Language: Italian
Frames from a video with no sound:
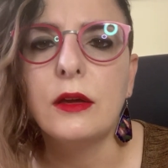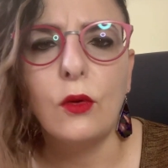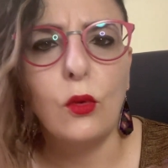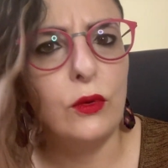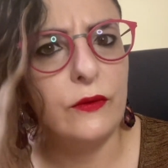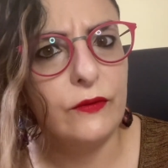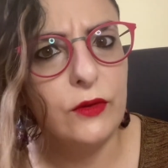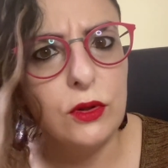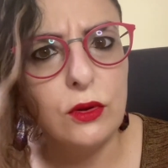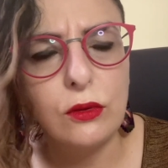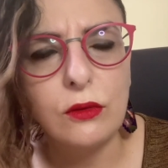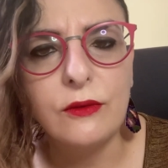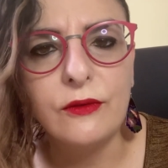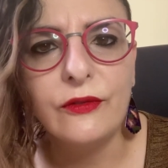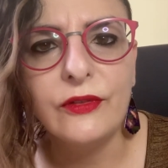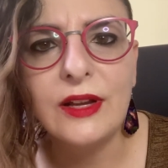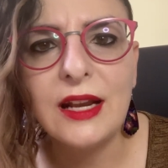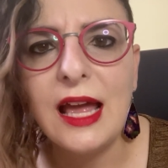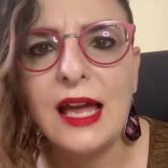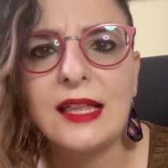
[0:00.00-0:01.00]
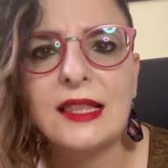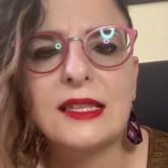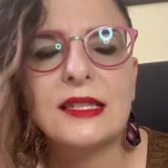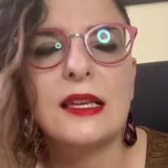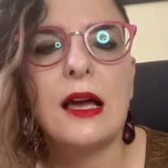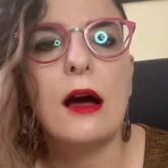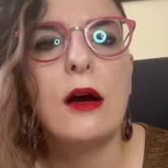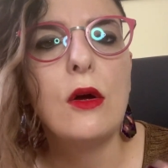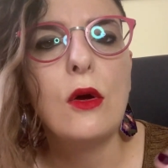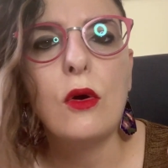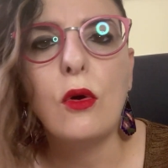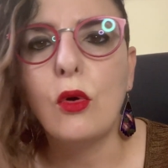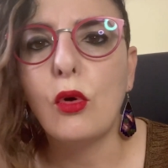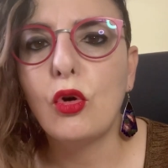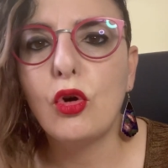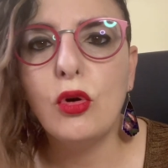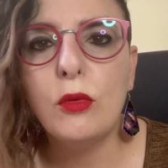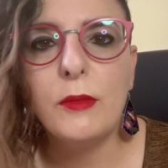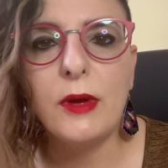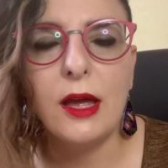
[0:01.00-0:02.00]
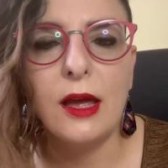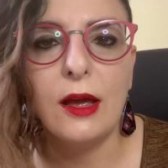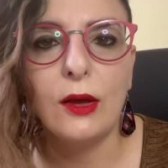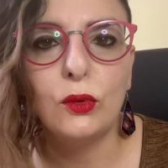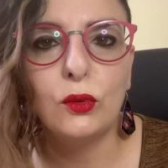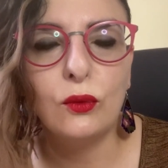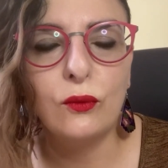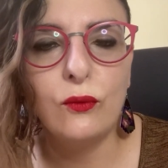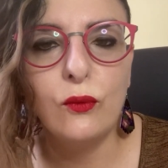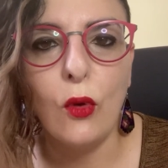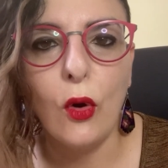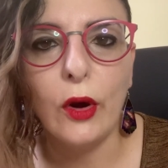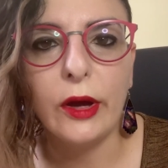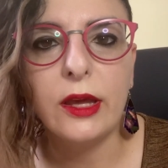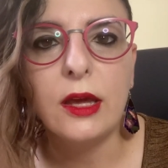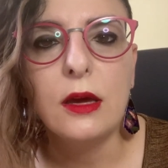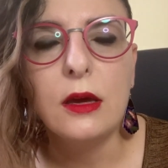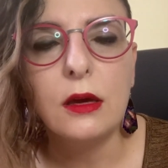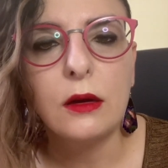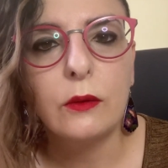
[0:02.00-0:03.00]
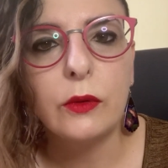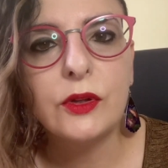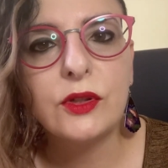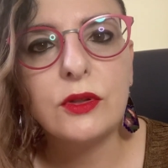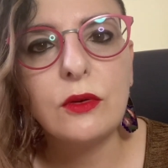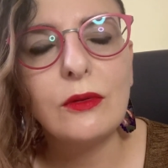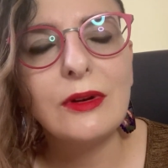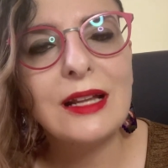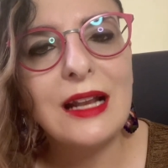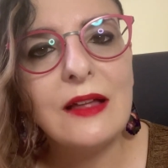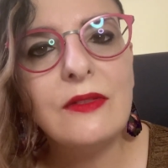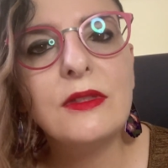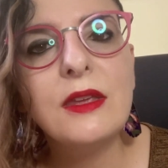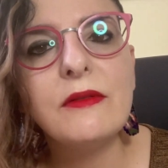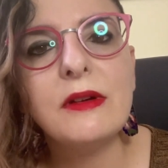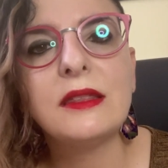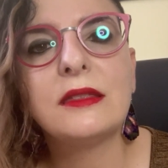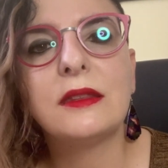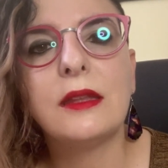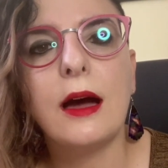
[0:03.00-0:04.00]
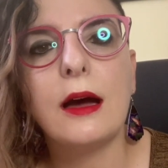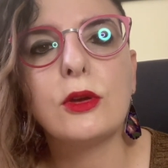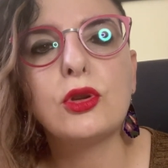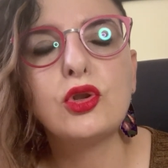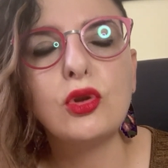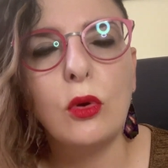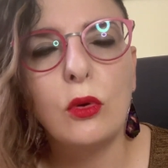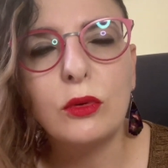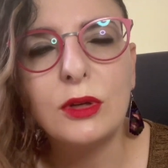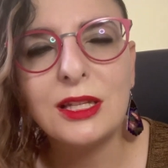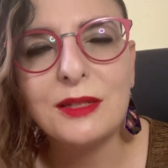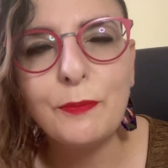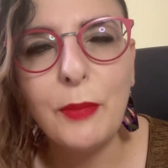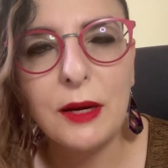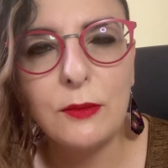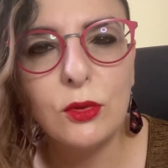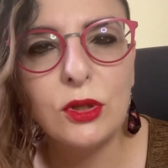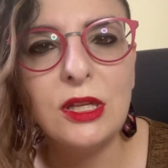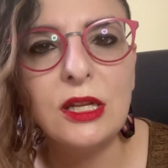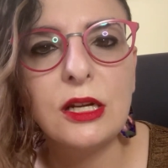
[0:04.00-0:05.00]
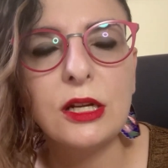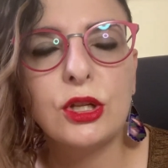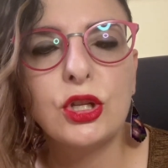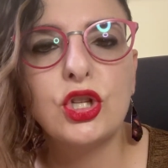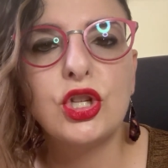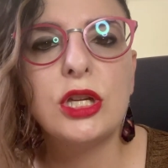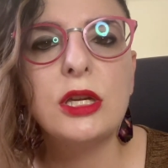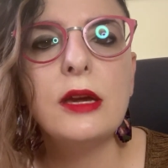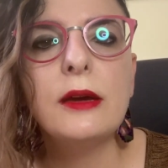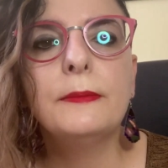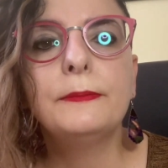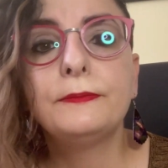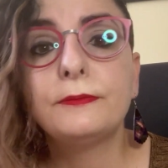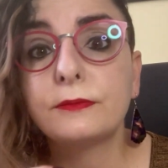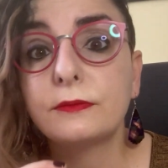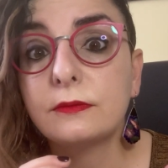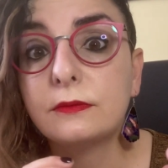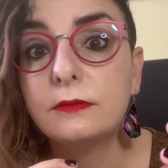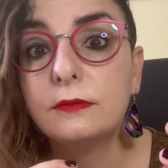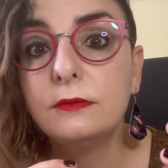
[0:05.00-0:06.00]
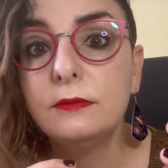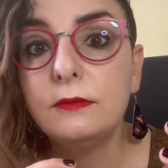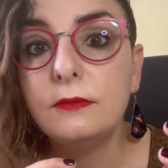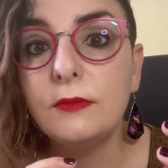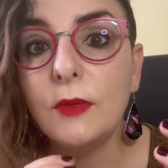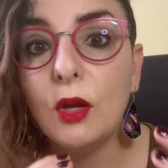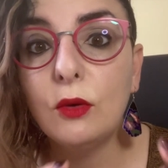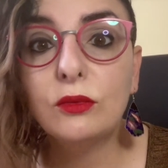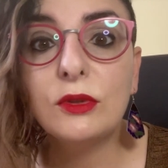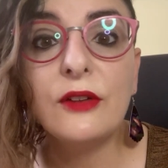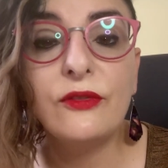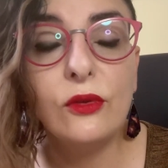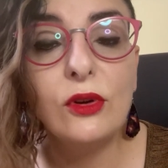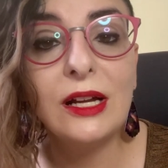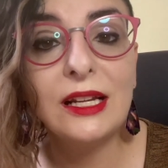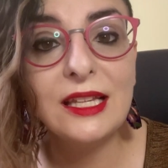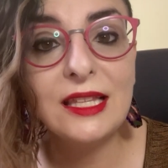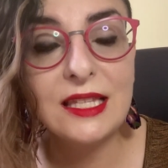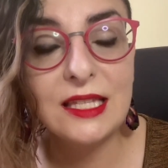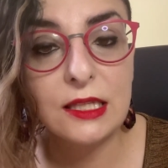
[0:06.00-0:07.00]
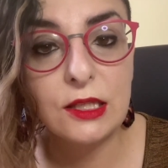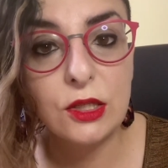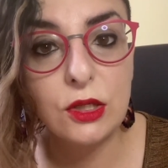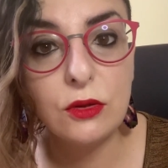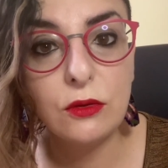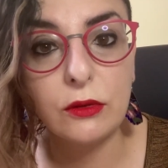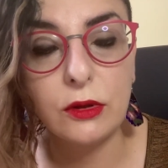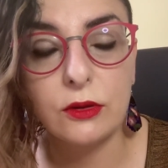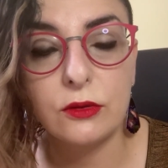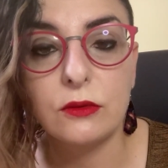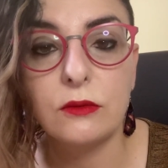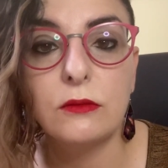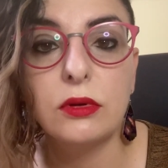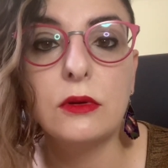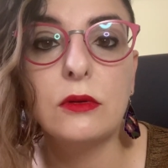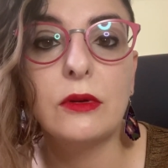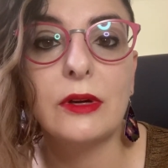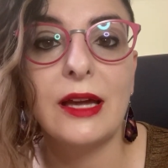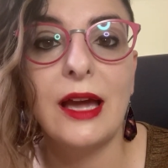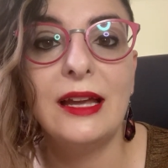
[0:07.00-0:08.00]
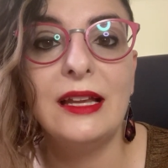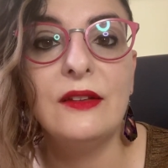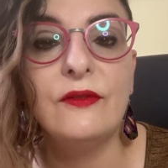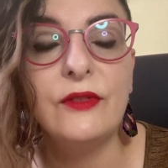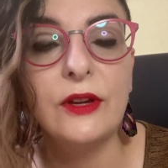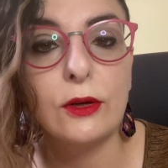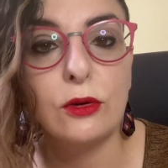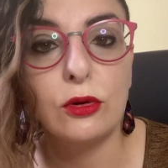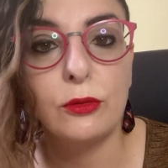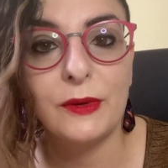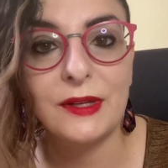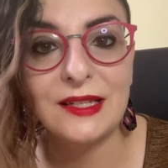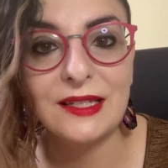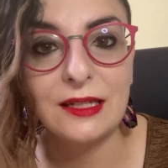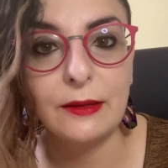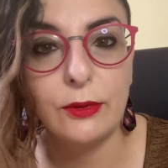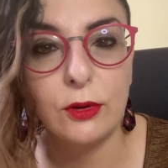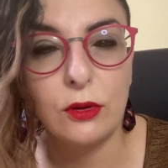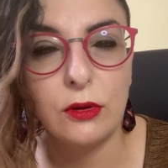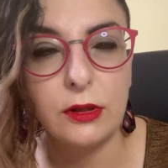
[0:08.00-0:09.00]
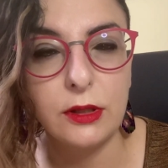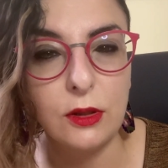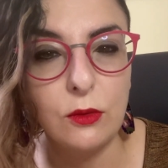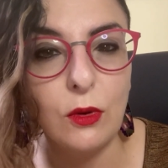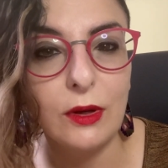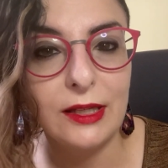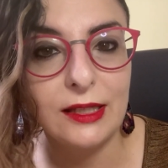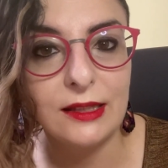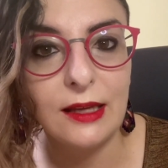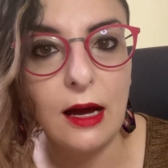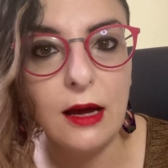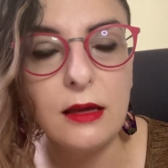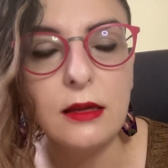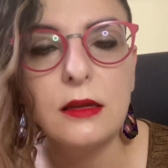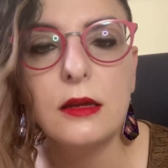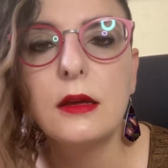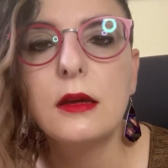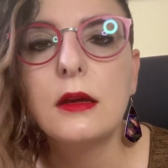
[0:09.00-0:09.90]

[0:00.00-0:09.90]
o in videoconferenza o come tu vuoi. Questo è un grande vantaggio, un risparmio di energie, una focalizzazione su quello che è il vero passaparola di qualità